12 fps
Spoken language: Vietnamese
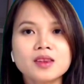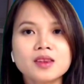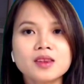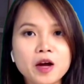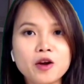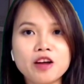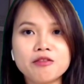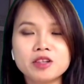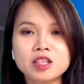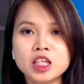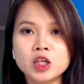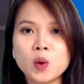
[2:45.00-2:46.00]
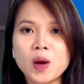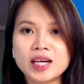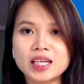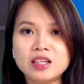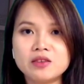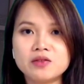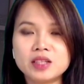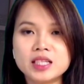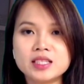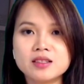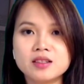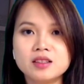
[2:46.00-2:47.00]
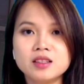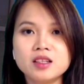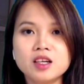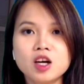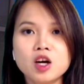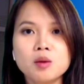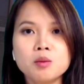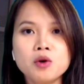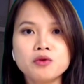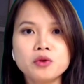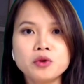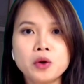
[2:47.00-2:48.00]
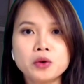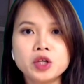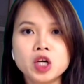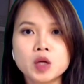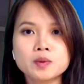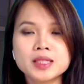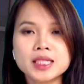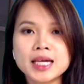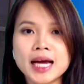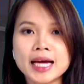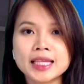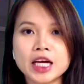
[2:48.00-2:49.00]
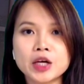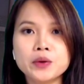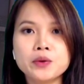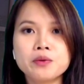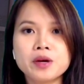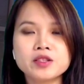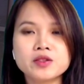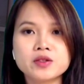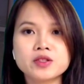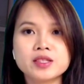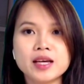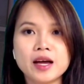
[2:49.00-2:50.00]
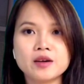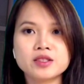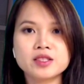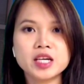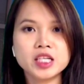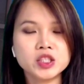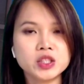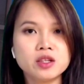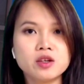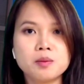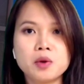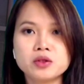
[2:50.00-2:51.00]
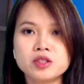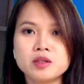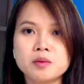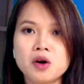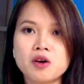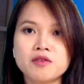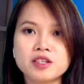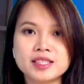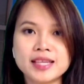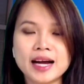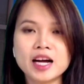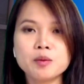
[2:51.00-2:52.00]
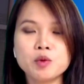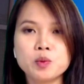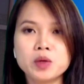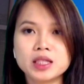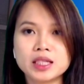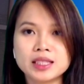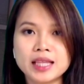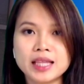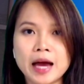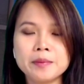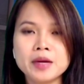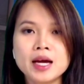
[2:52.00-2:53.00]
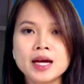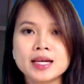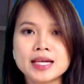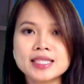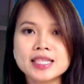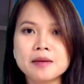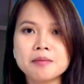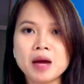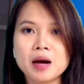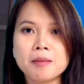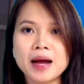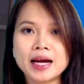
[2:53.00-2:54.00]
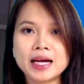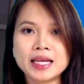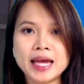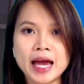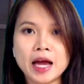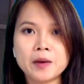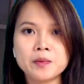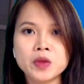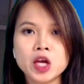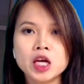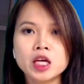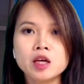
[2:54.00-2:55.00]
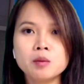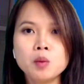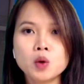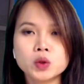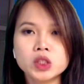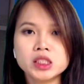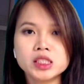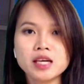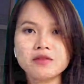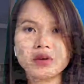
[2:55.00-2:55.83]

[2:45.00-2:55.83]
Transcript: Tiếp theo là phần tin Hoa Kỳ và thế giới. Một vụ nổ đường ống dẫn ga tại khu Racerstown Station ở Baltimore vào sáng ngày 10 tháng 8 đã san bằng ba căn nhà, khiến một người chết